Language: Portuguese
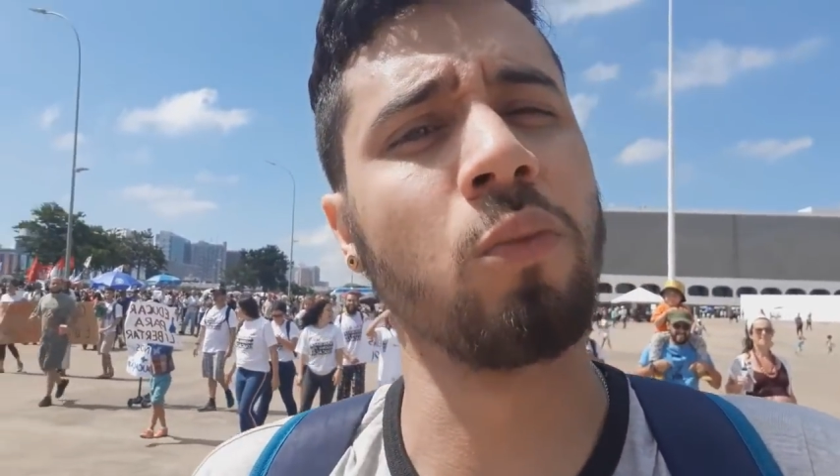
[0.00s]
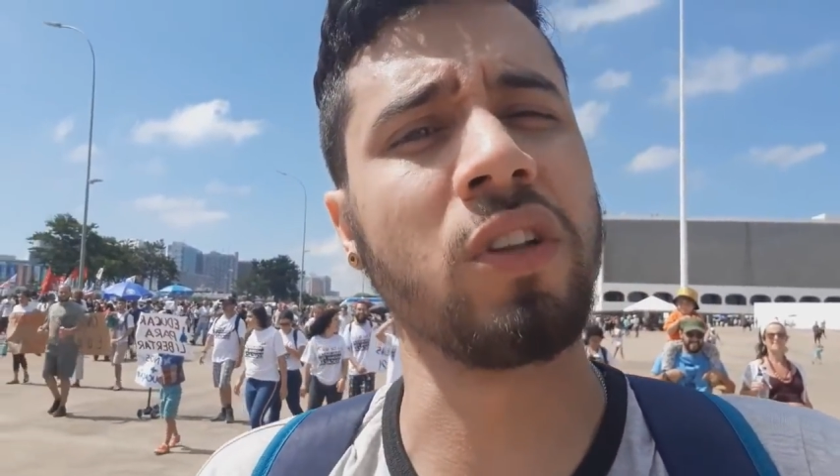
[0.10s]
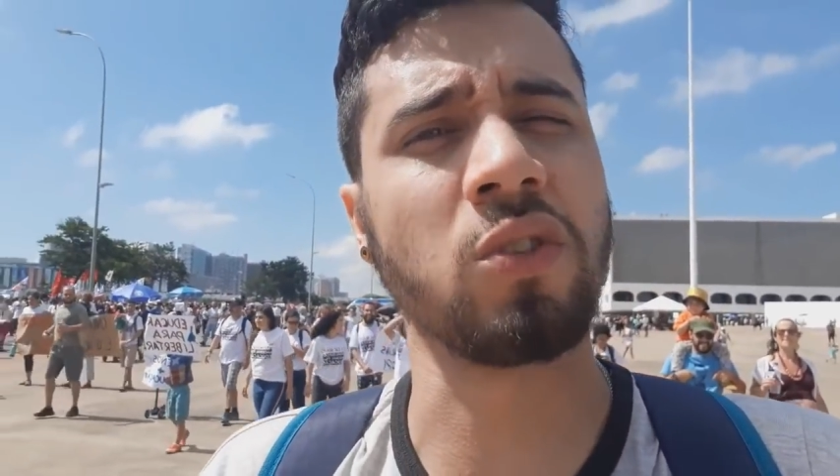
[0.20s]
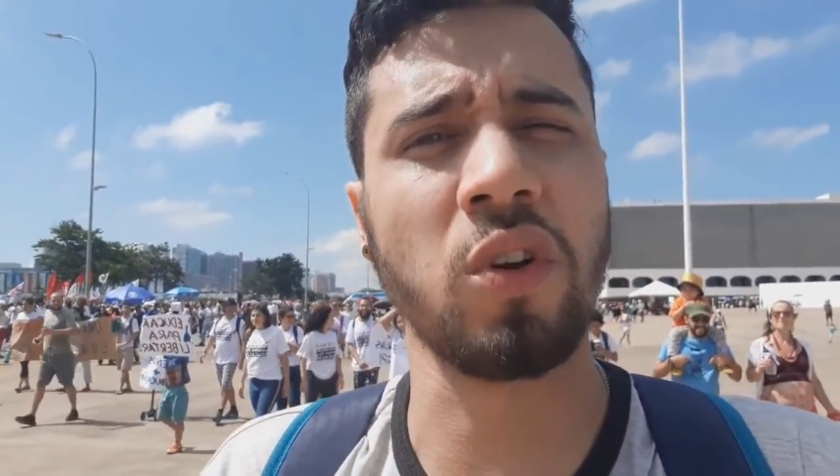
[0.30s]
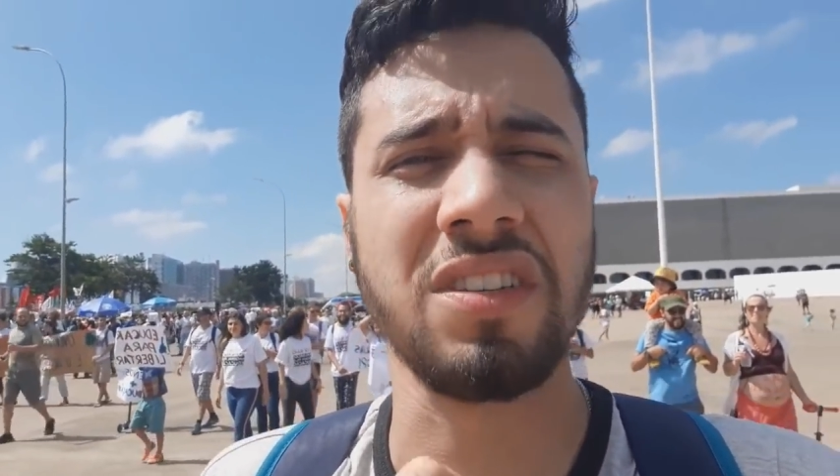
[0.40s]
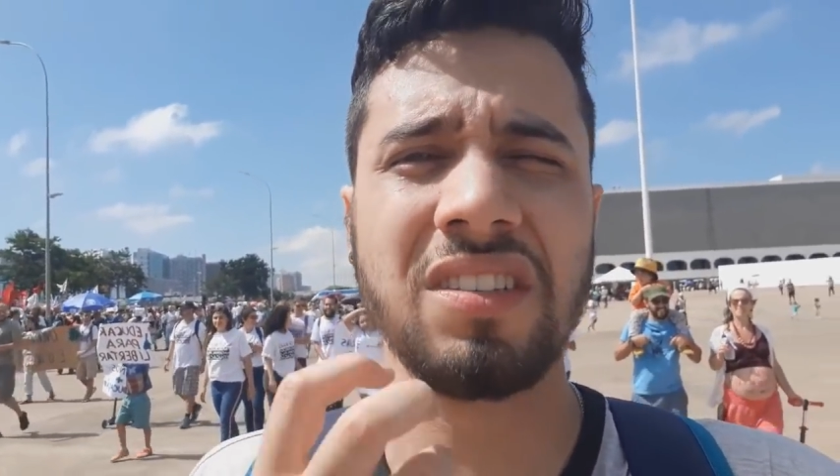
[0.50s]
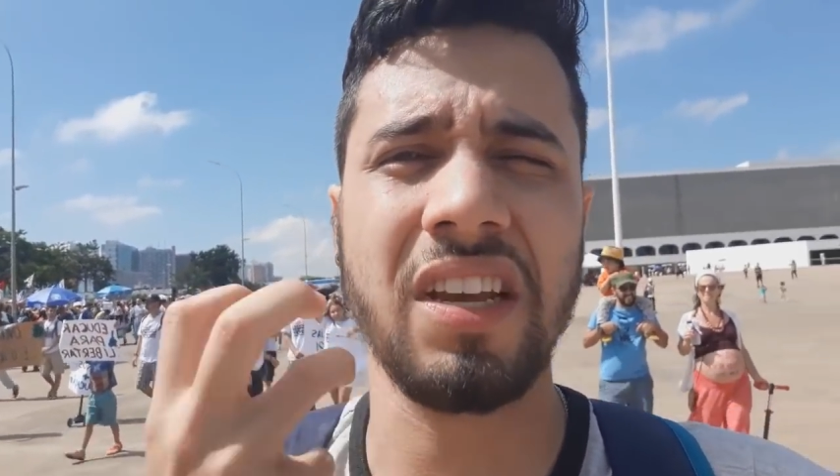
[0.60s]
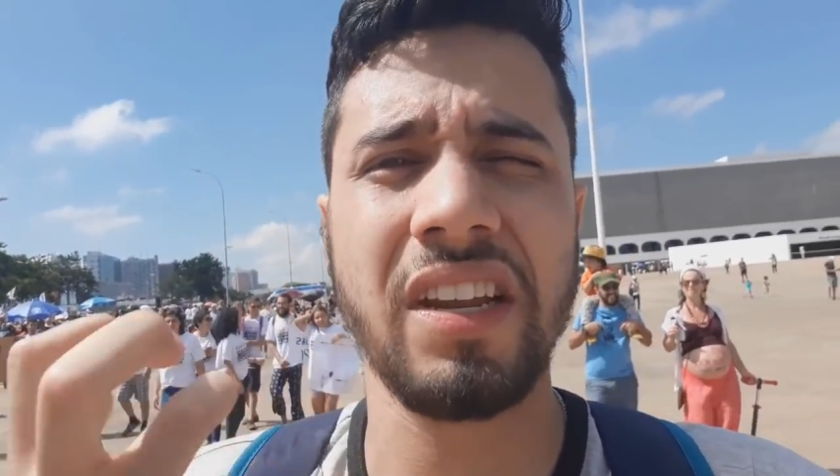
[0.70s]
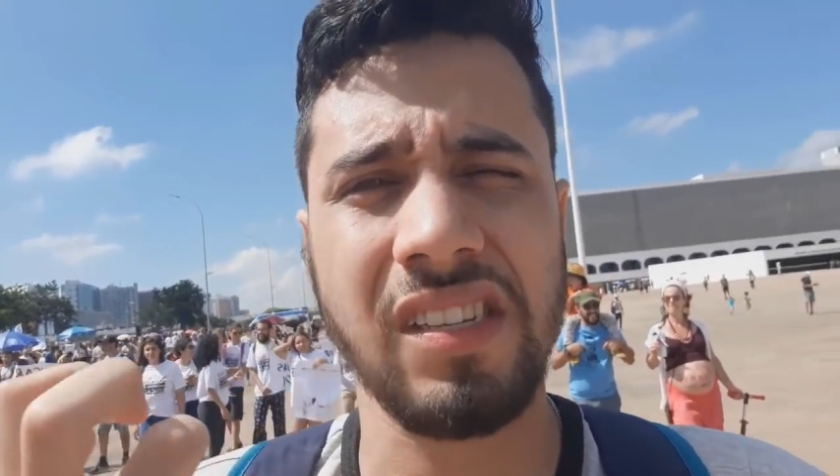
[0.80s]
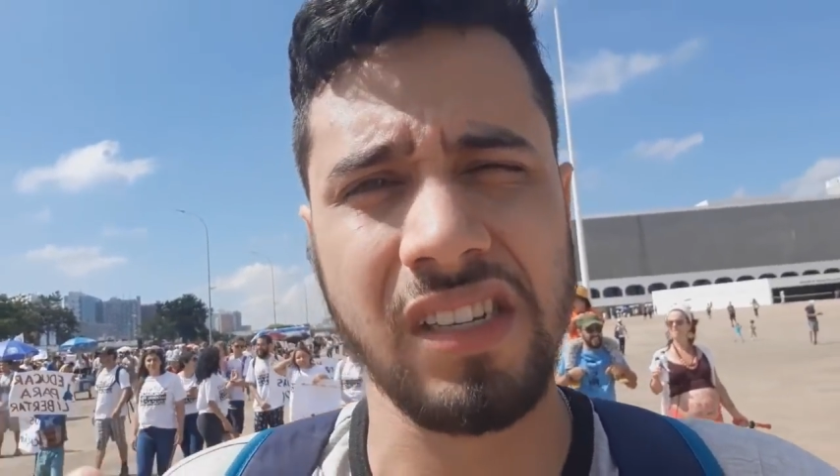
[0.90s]
muitas coisas
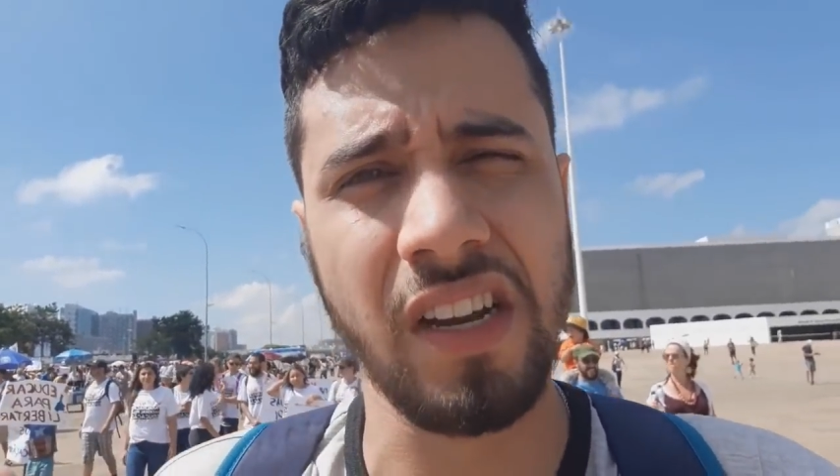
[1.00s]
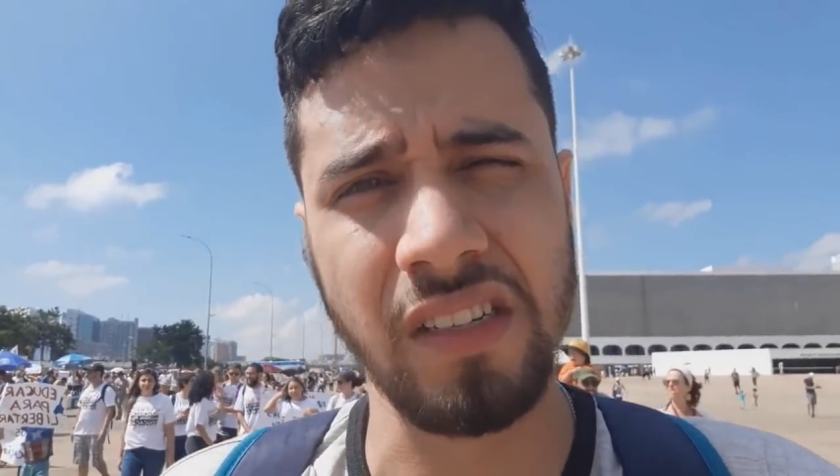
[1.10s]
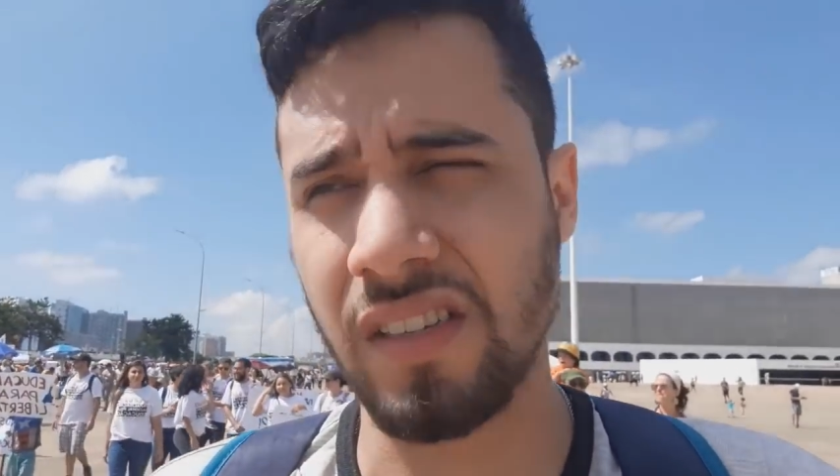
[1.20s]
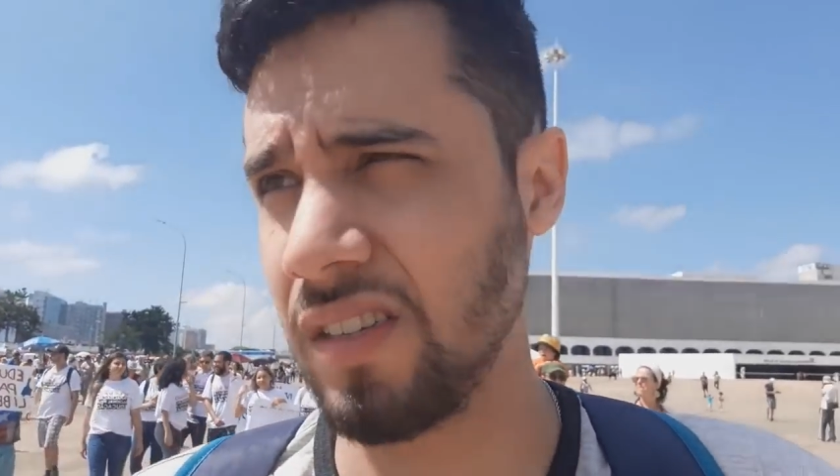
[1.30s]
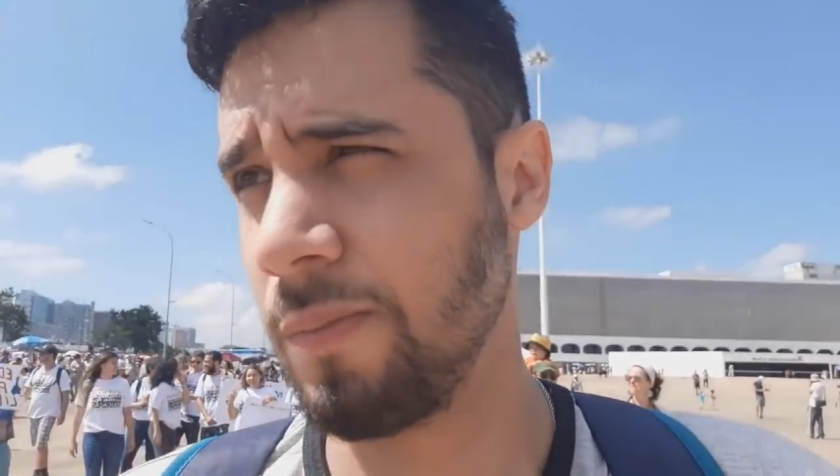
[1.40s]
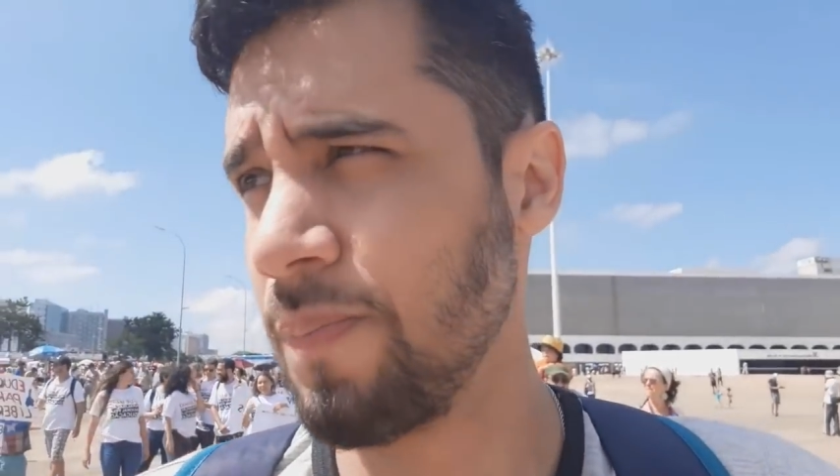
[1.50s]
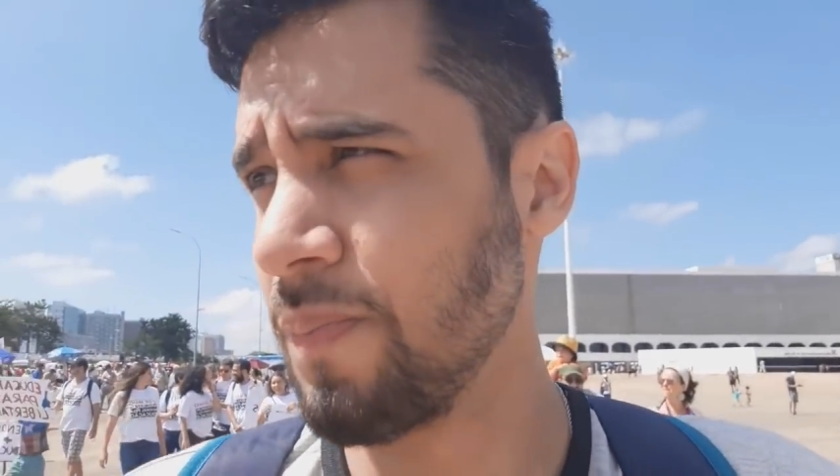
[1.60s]
interessantes.